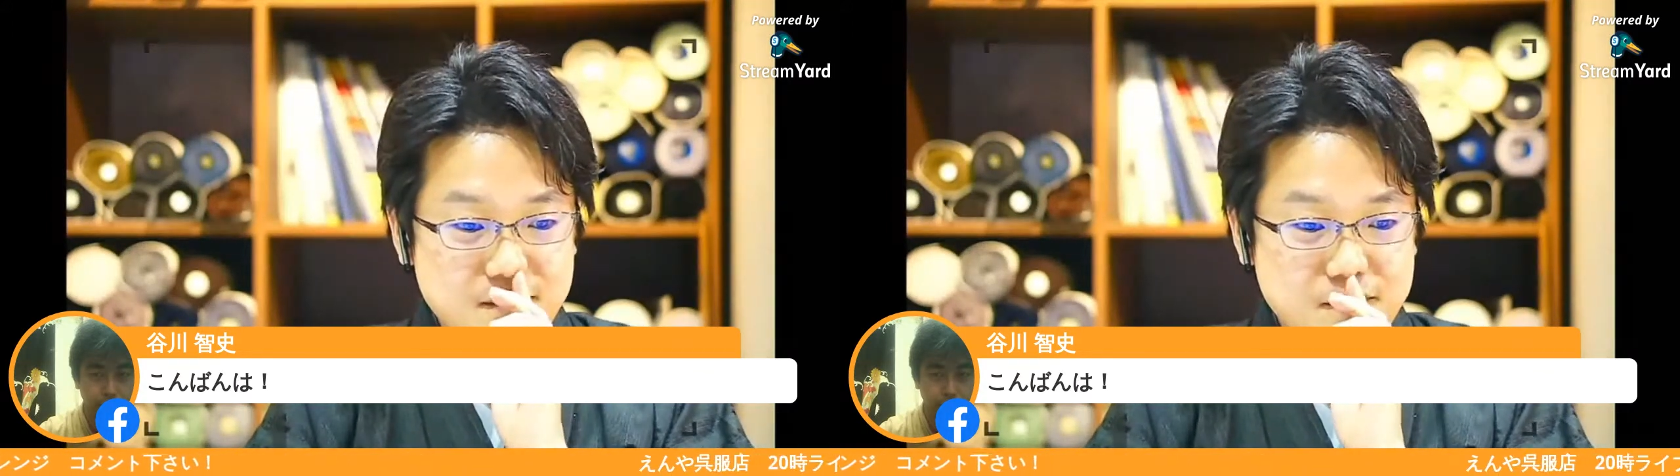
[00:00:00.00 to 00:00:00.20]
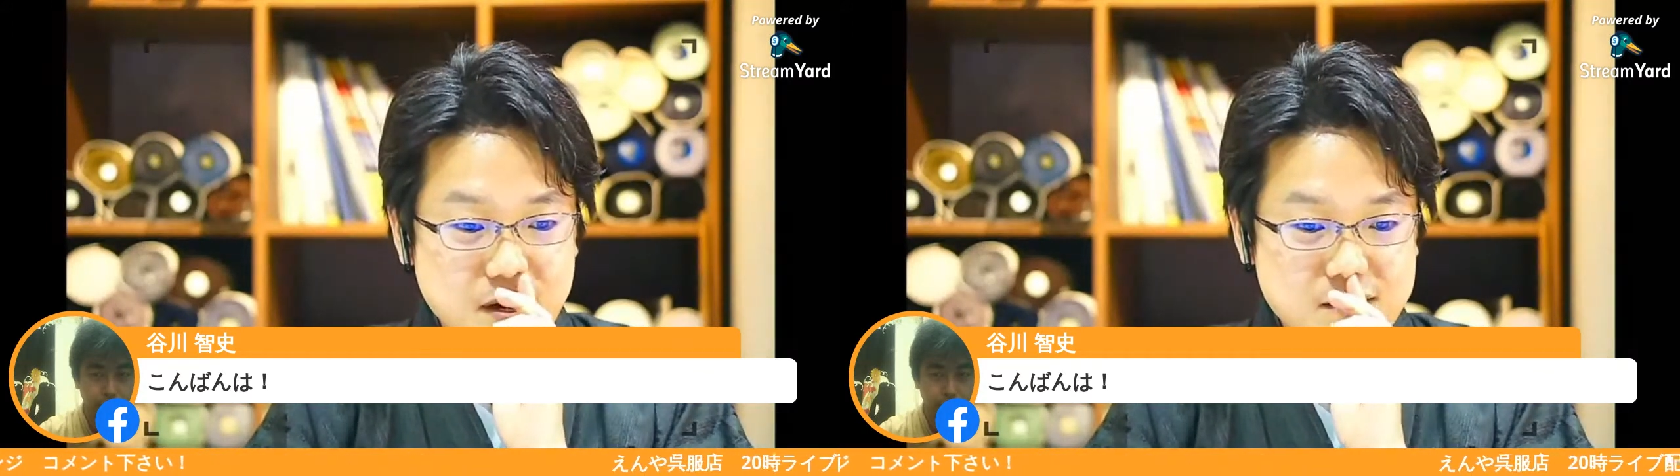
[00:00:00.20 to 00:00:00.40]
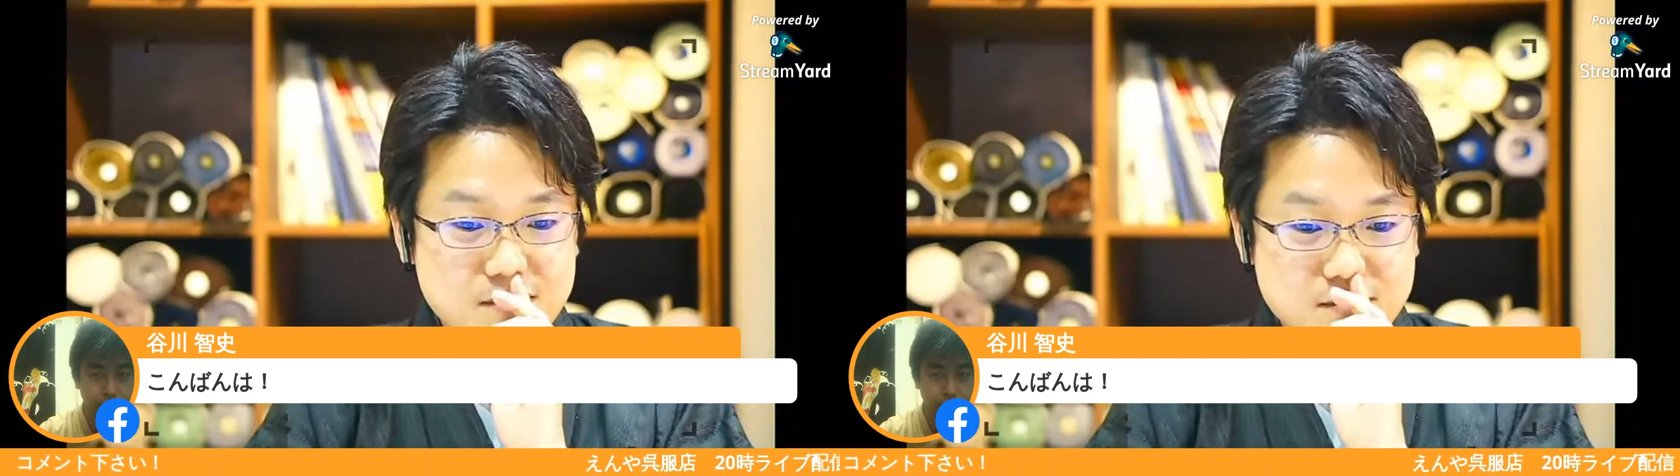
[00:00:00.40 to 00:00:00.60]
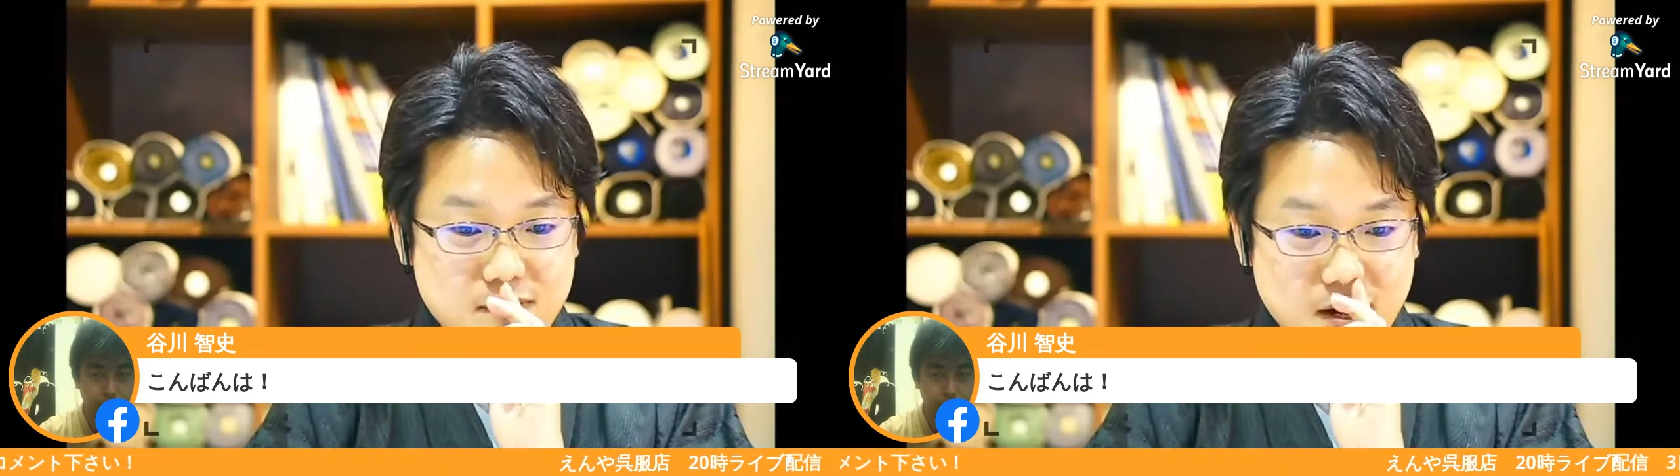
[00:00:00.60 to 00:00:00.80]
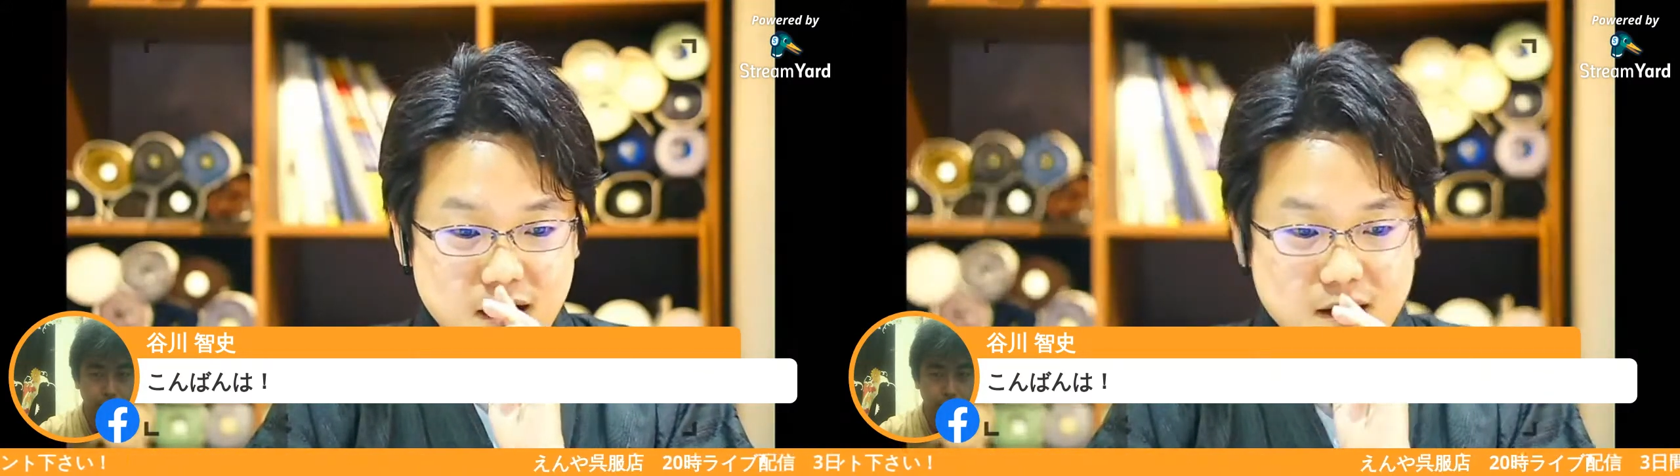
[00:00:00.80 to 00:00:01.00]
まず
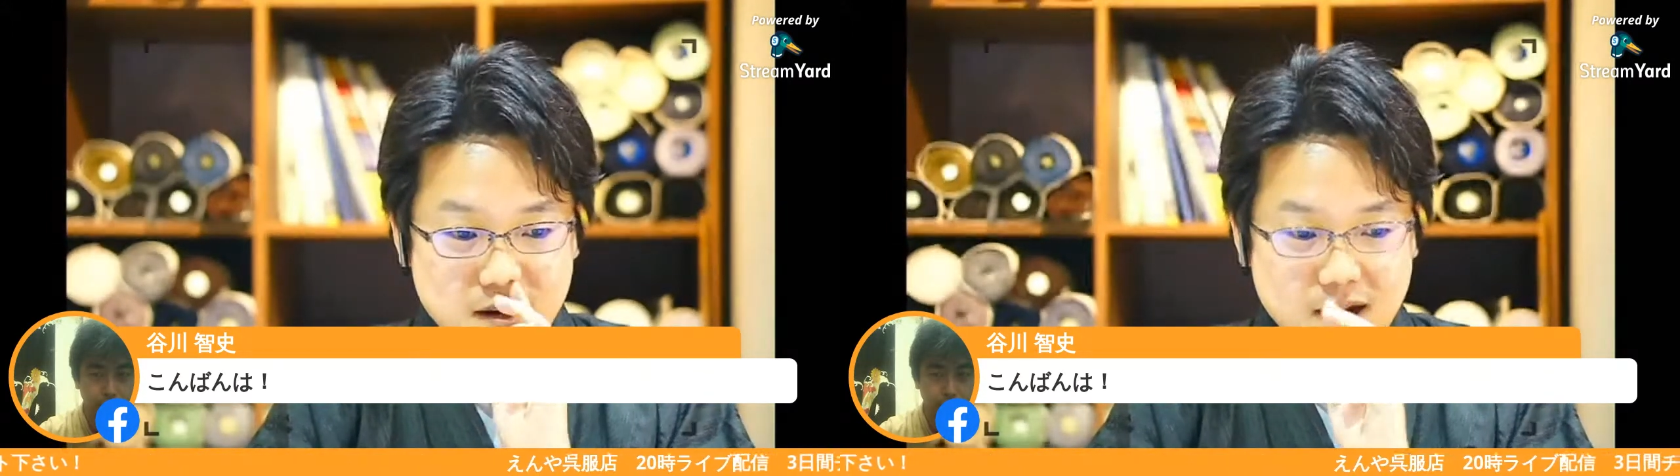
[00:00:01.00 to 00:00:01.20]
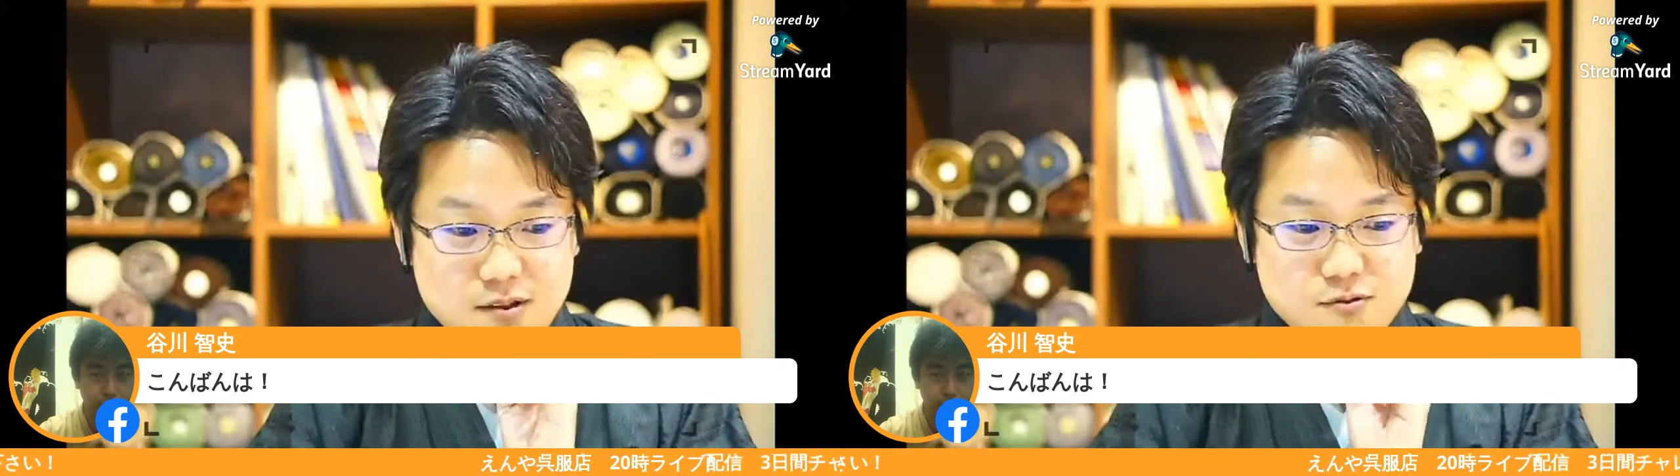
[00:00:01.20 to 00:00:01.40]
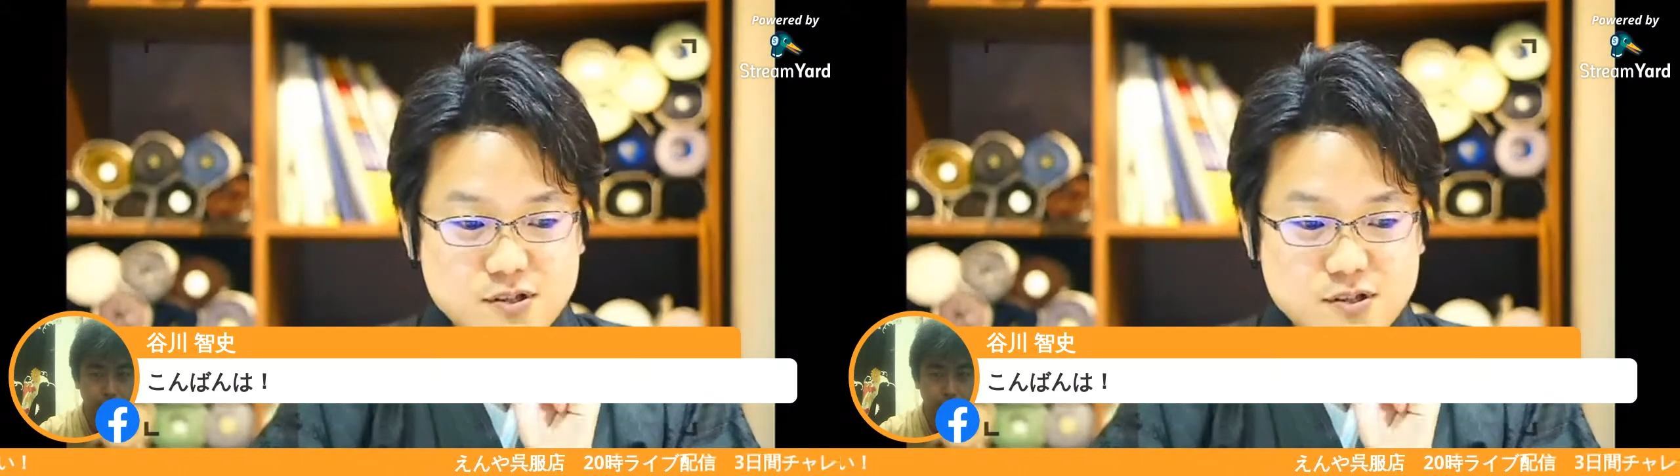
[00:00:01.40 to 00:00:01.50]
は、あの、